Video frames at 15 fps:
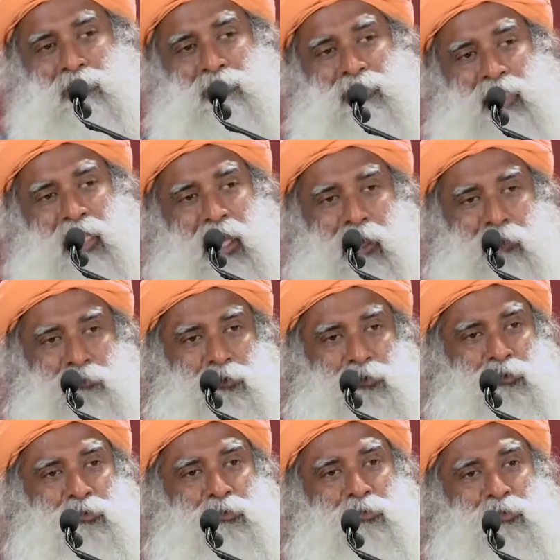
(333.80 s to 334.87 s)
жизнь
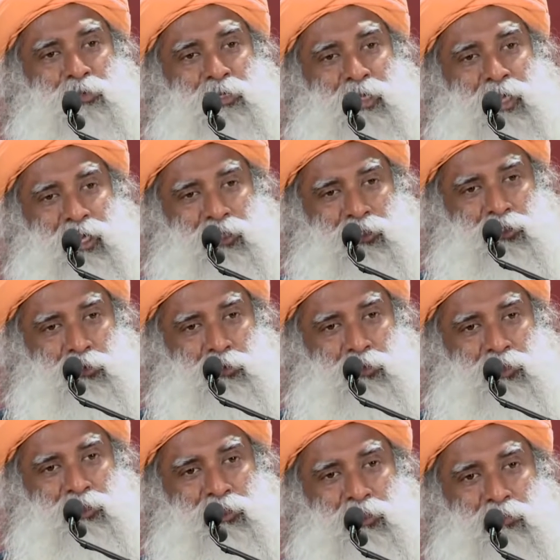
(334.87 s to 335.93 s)
абсолютно переполняет
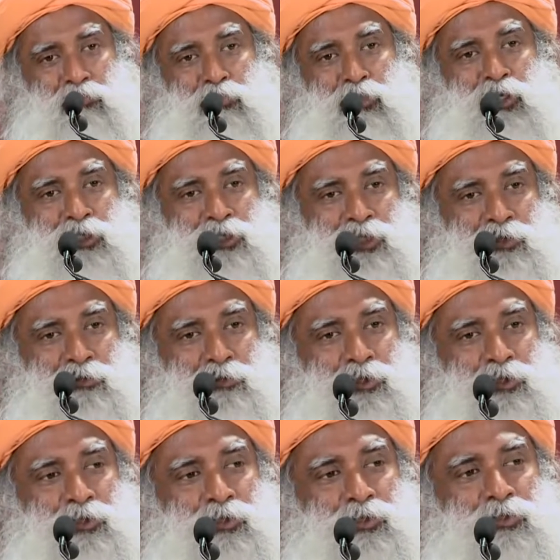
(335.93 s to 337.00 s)
вас и бьет
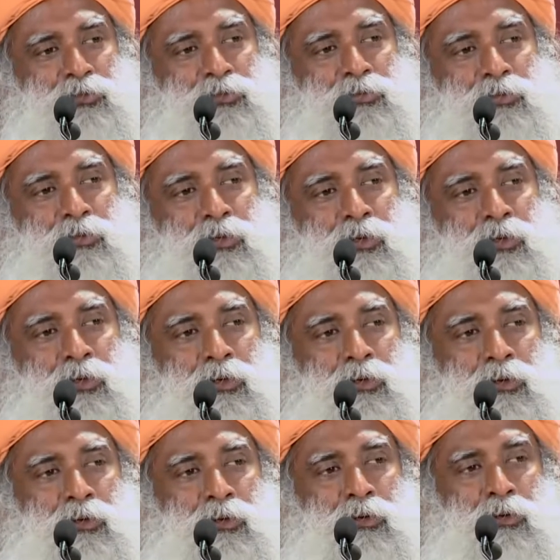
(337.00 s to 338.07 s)
через край,
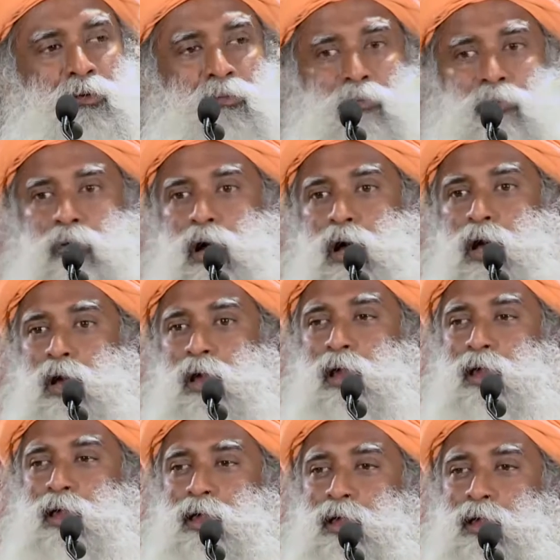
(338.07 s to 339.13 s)

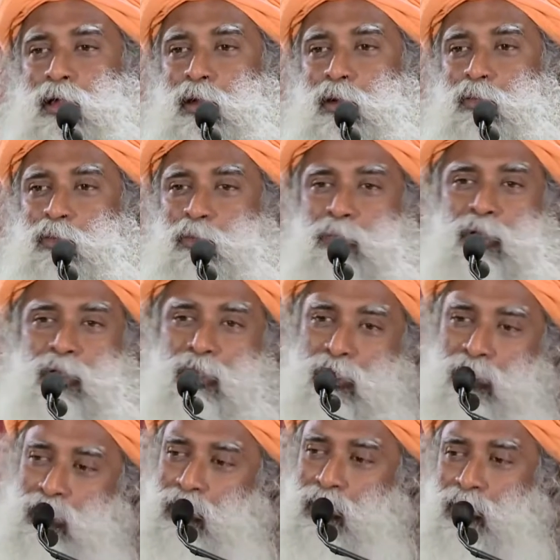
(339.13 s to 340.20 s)
почему?
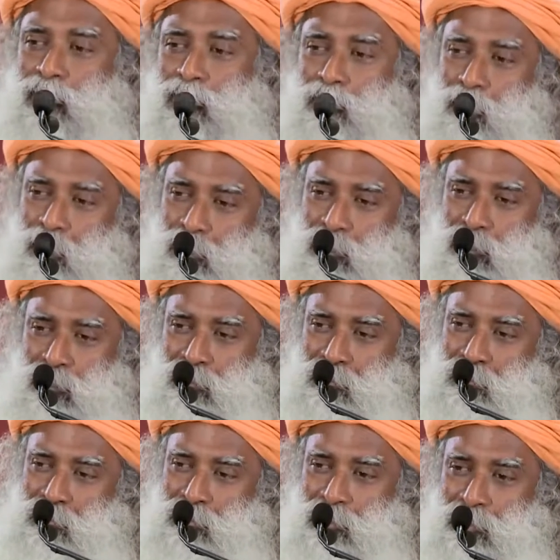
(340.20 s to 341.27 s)
Будет нелепым
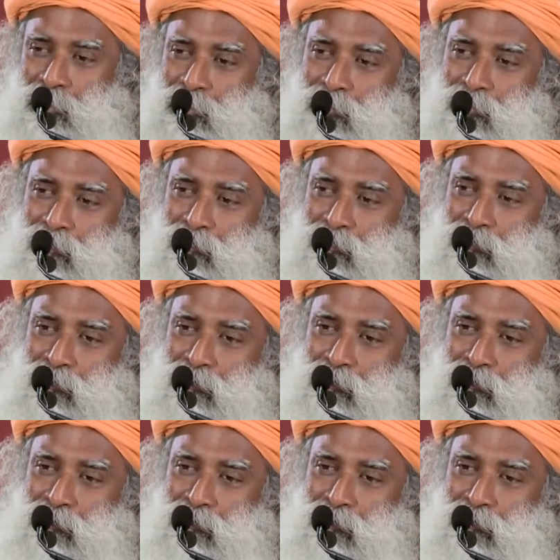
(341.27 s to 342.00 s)
вопросом, не так ли?